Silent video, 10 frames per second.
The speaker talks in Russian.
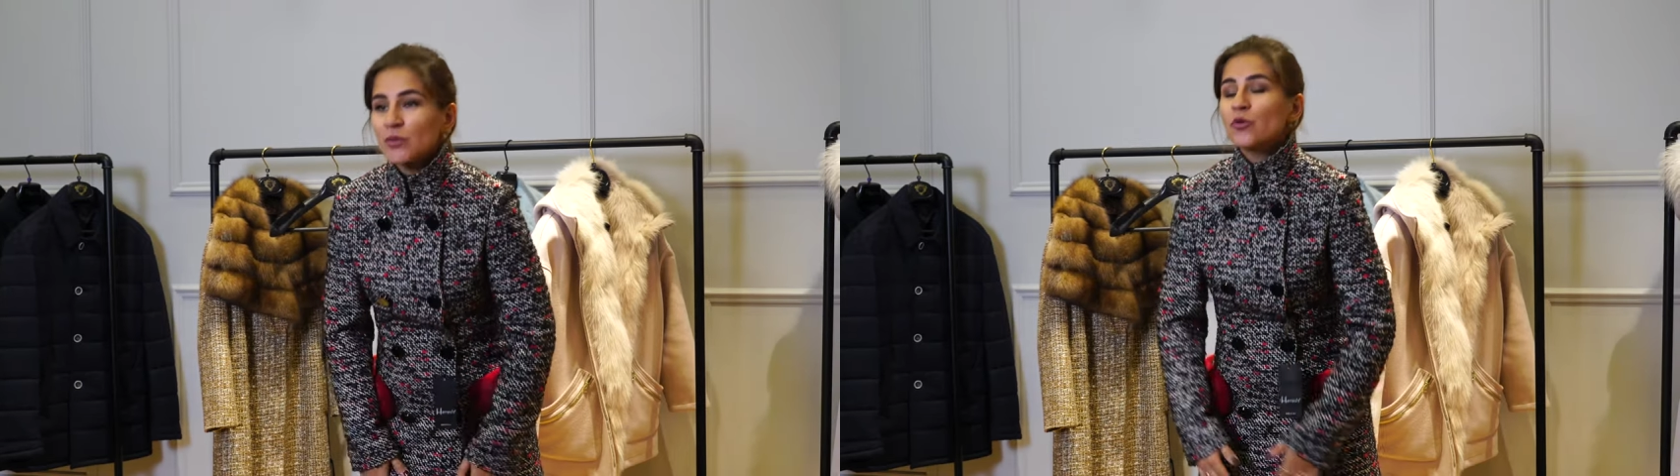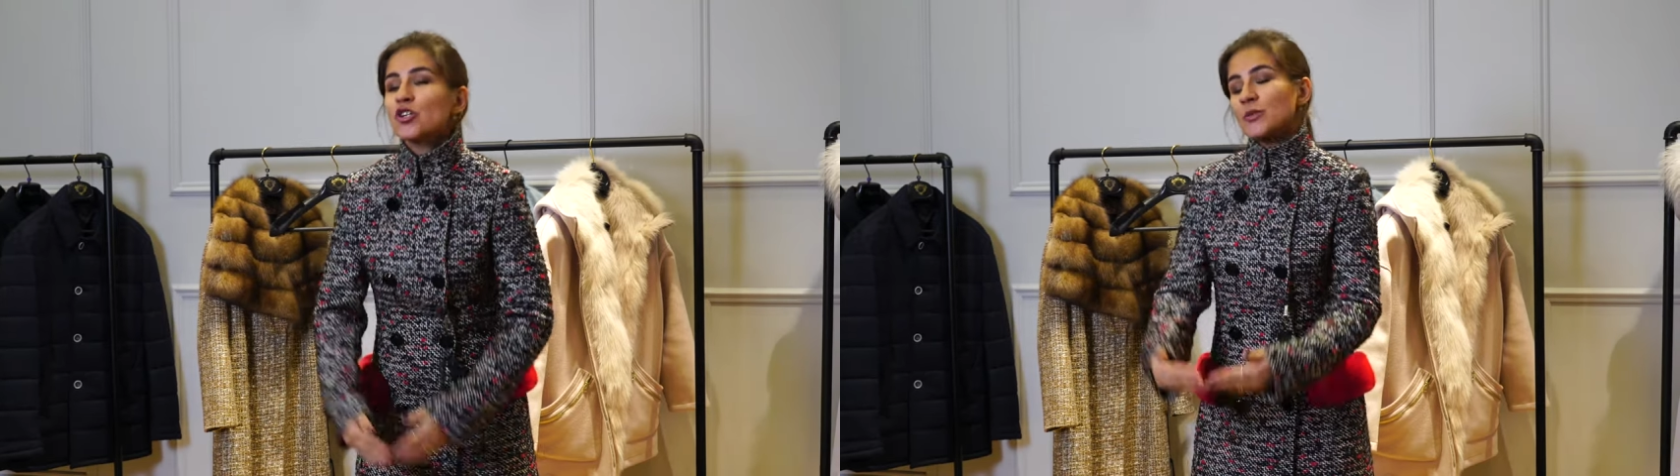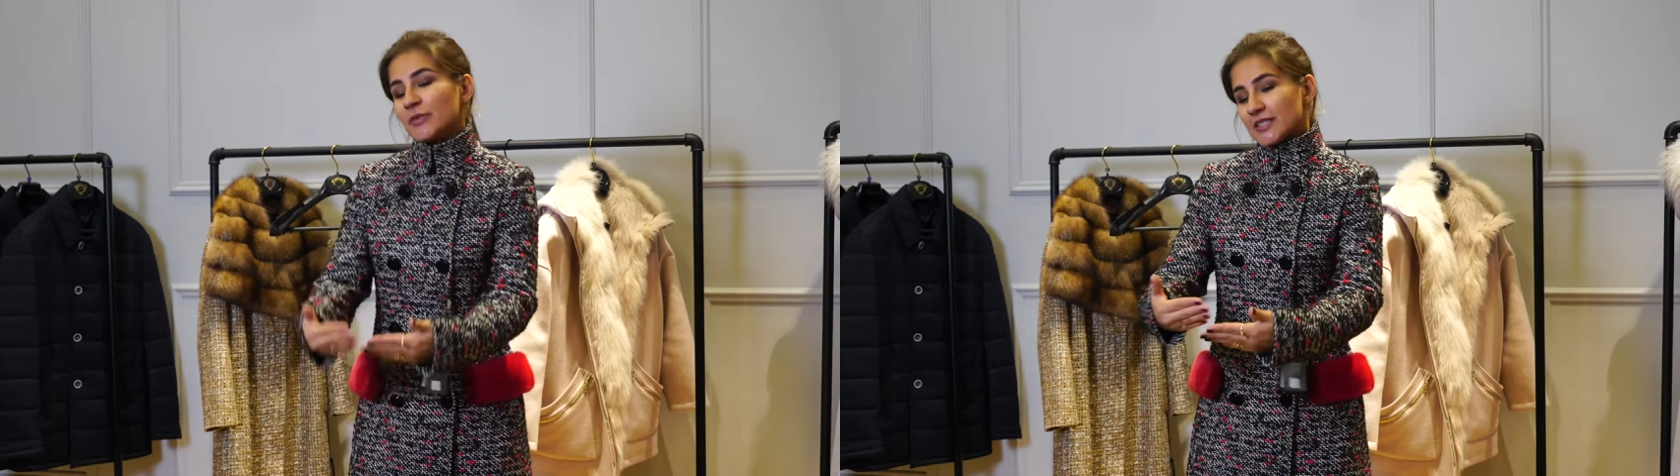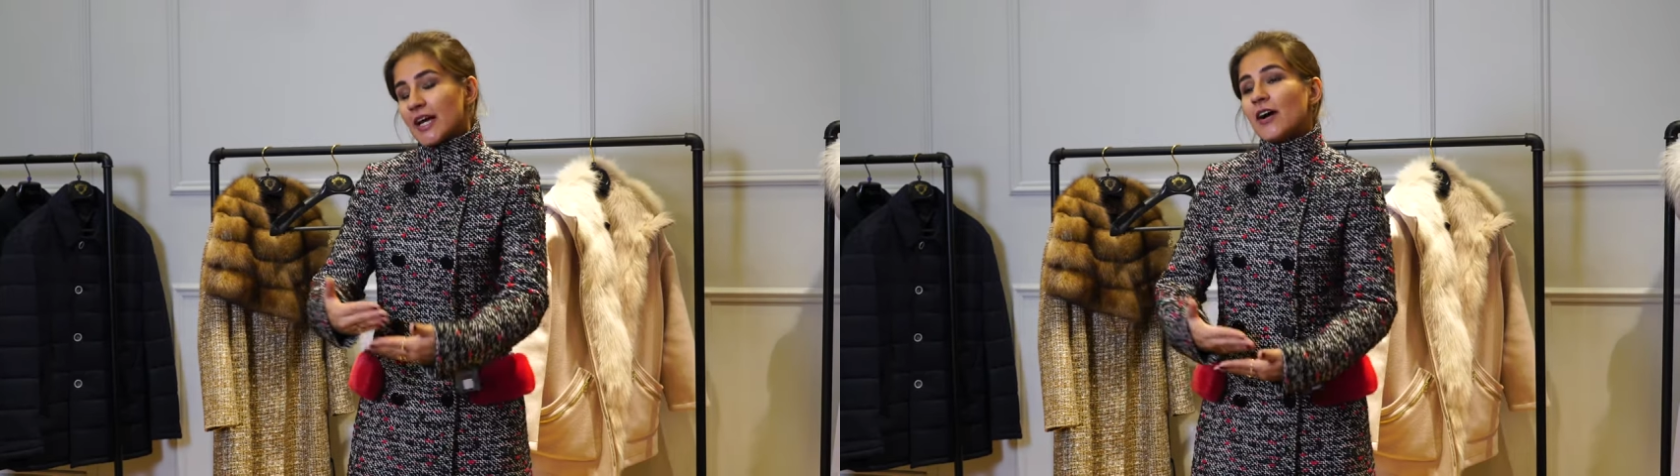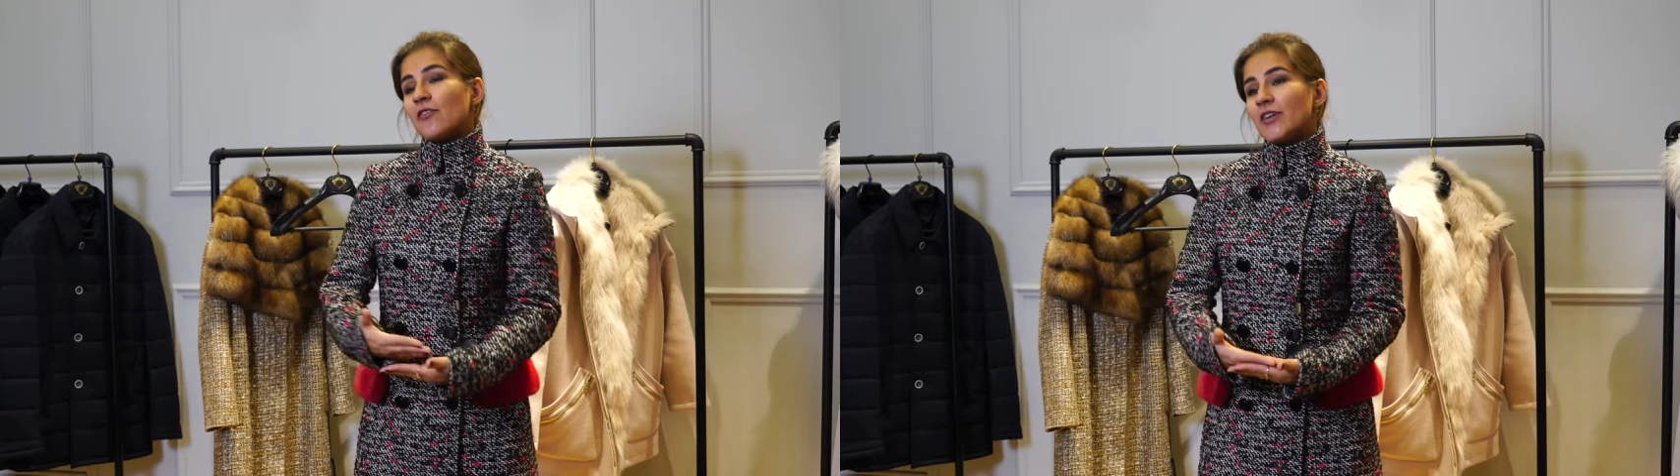может быть
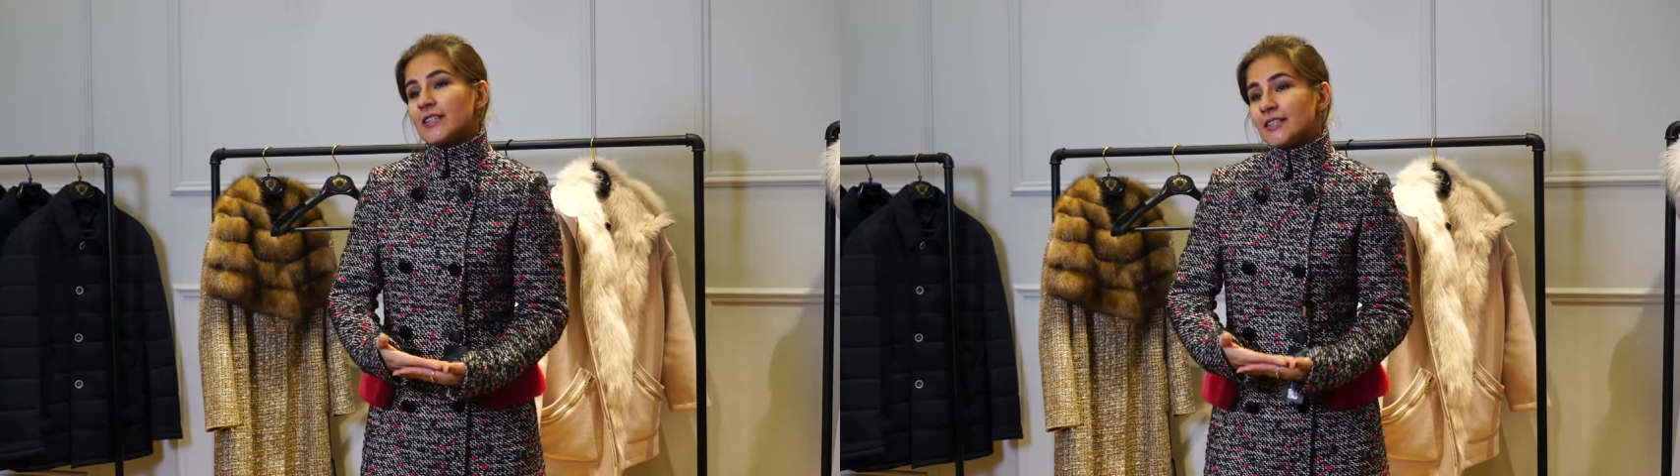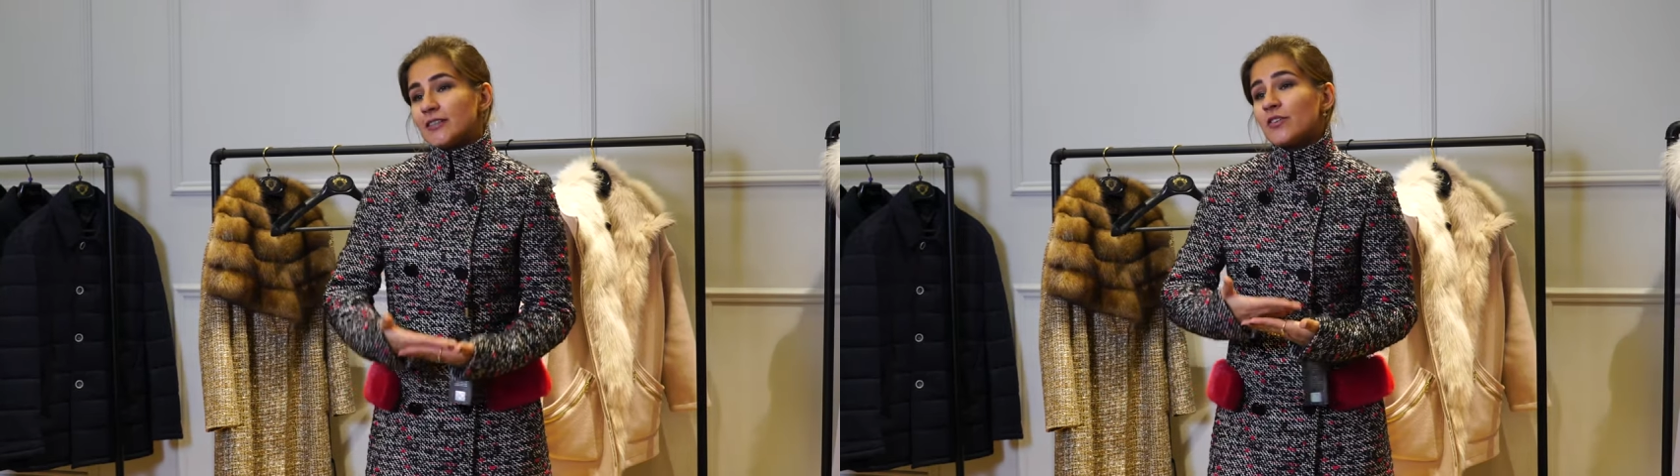в, один,